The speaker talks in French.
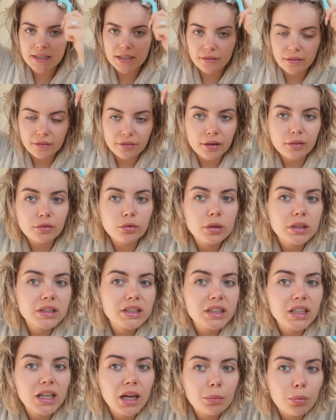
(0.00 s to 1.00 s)
ça va
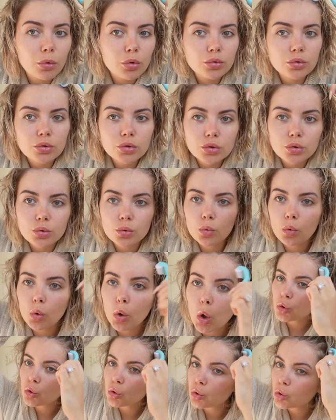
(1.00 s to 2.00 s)
favoriser la production
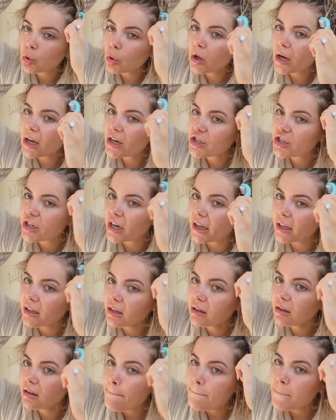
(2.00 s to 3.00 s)
de
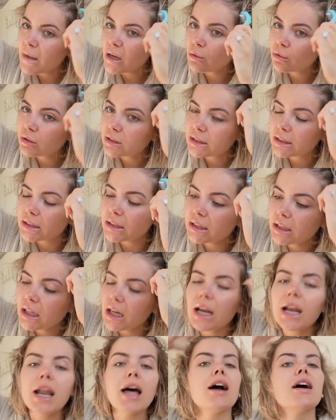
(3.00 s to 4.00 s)
collagène, mais aussi
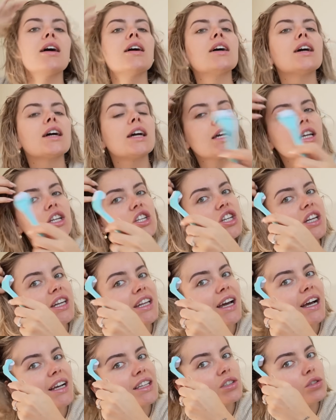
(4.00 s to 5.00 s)
la
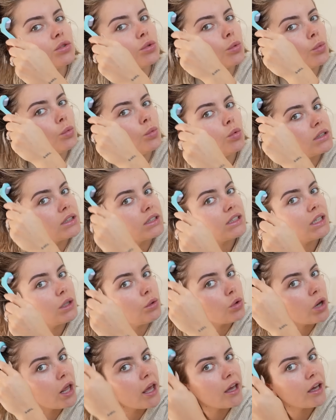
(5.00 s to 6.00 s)
régénération
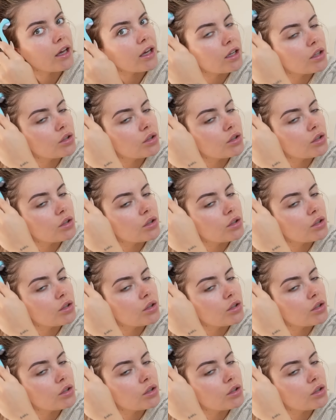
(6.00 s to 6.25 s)
cellulaire